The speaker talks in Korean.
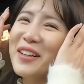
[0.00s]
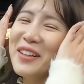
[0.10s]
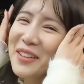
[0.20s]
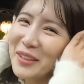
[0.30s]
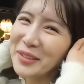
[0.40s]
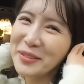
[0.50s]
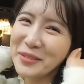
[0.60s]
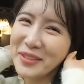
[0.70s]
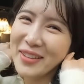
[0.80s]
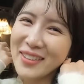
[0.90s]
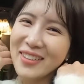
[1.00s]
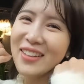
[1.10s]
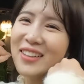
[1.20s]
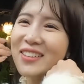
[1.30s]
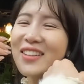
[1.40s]
옹호 안 했으면 좋겠는데
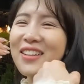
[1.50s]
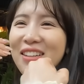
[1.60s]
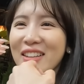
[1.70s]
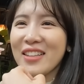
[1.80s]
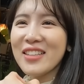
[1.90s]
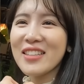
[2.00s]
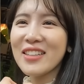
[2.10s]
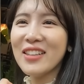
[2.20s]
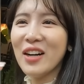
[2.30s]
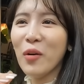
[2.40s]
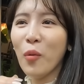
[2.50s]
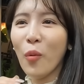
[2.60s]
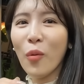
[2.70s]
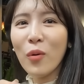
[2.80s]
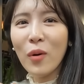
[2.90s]
각자 알아서 잘 살고 있고
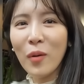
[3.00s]
옹호?